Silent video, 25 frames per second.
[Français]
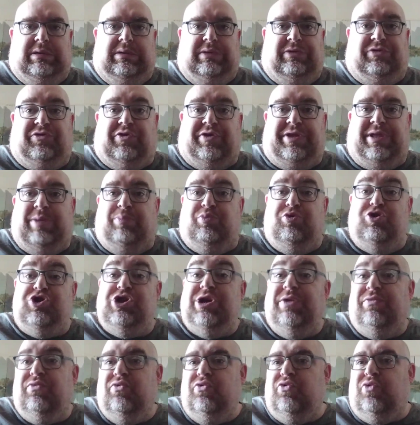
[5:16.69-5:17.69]
sortez plus de
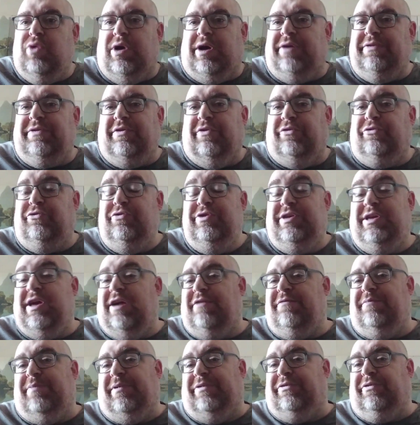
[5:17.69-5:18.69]
chez vous, quoi, restez dans une
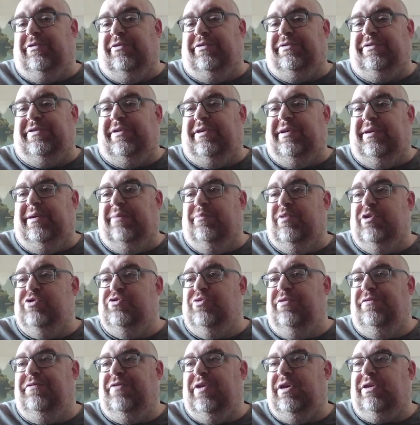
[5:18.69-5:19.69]
cave, parce que c'est. Moi
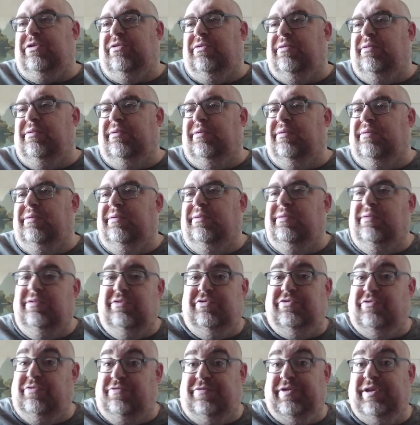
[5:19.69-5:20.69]
je ne fais
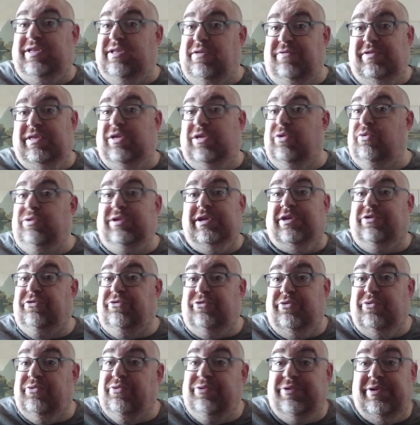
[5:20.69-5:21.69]
que je ne fais que des vidéos de 15
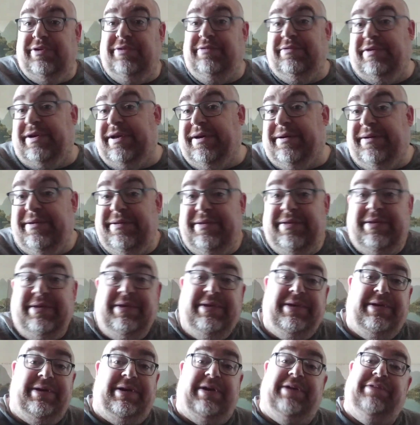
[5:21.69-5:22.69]
secondes, voilà,
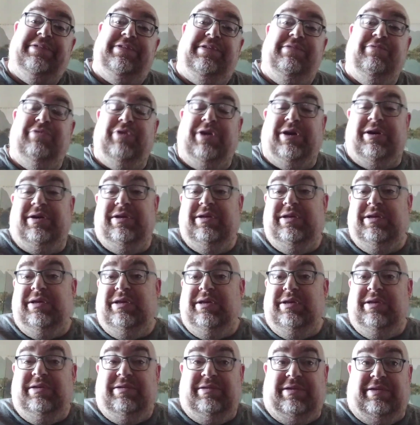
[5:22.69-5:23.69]
à ce niveau-là.
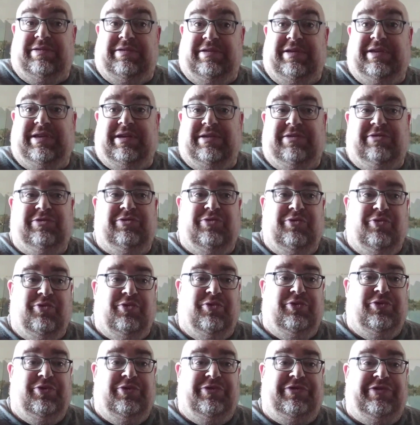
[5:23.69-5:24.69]
Si 15
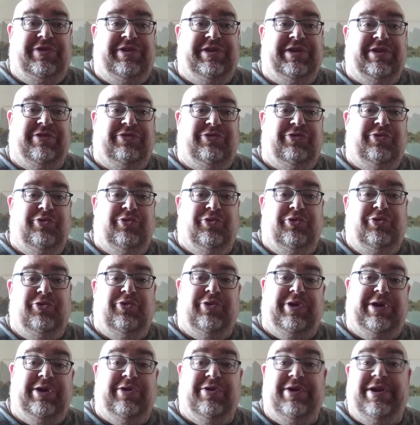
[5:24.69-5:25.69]
secondes, si 15 secondes
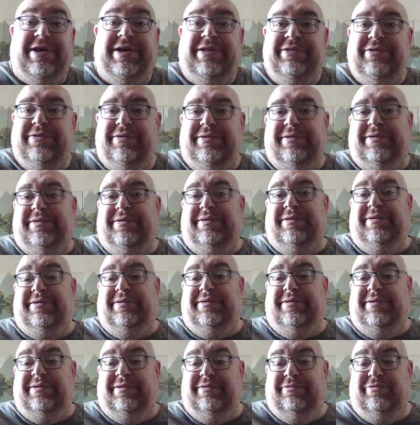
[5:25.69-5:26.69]
de rigolade
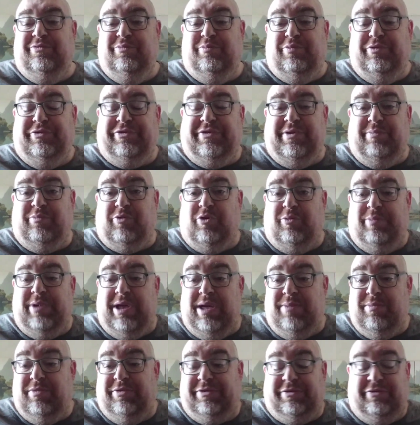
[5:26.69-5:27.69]
vous pose un
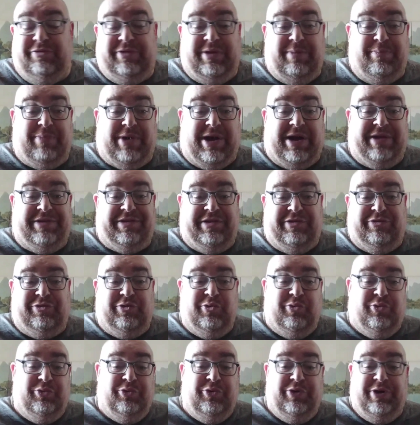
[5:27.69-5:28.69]
problème, si vous n'avez pas assez de
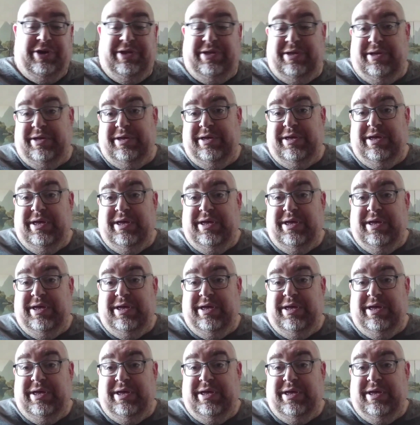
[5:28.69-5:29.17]
second degré,